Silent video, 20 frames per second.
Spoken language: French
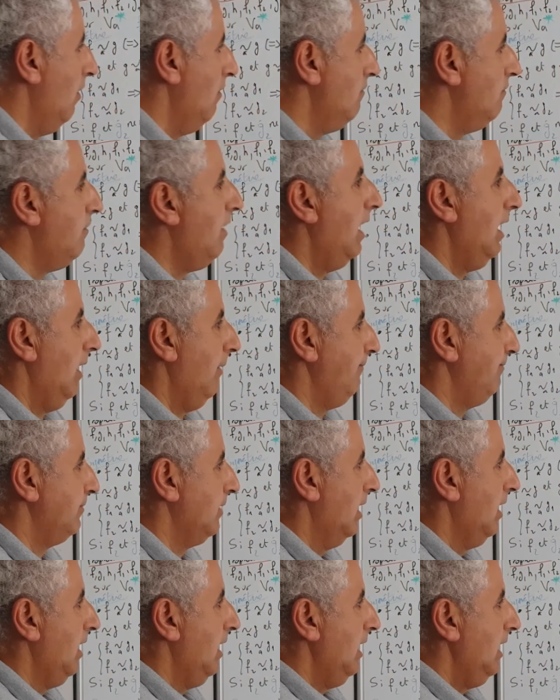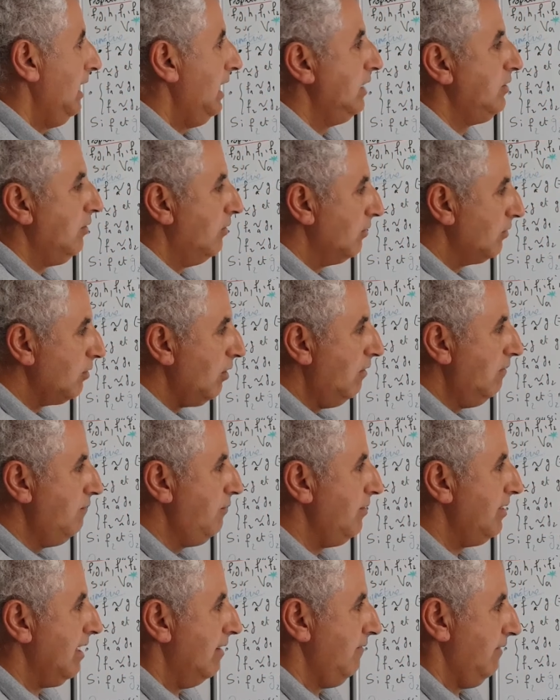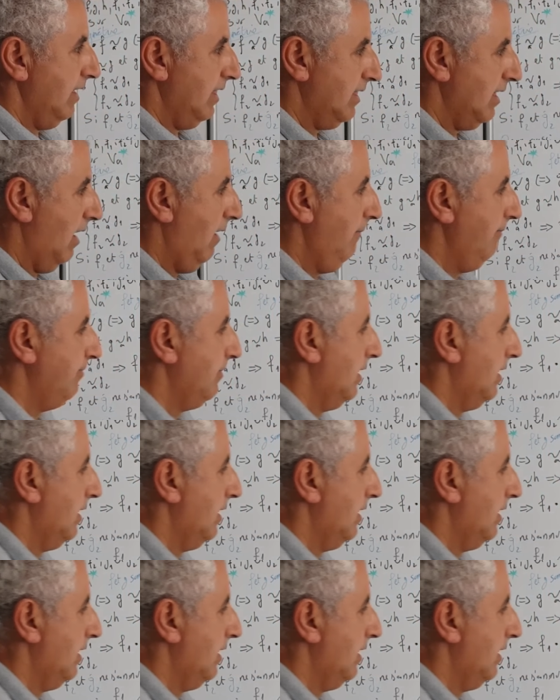Voilà. Et donc, quand vous avez ça,